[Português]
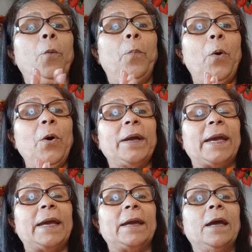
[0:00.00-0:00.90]

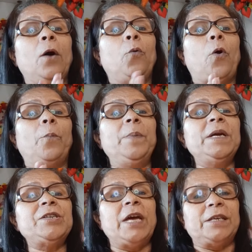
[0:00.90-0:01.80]
porque o
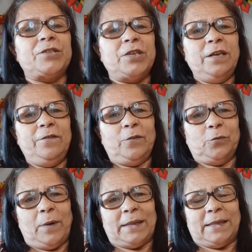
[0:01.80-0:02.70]
objetivo
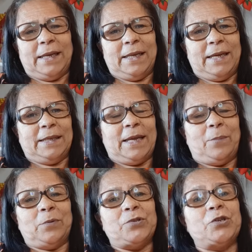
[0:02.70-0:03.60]
do Ateliê
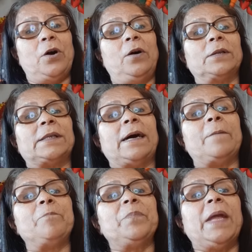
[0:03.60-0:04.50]
WJ
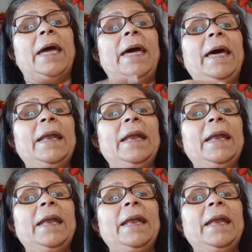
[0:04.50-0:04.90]
é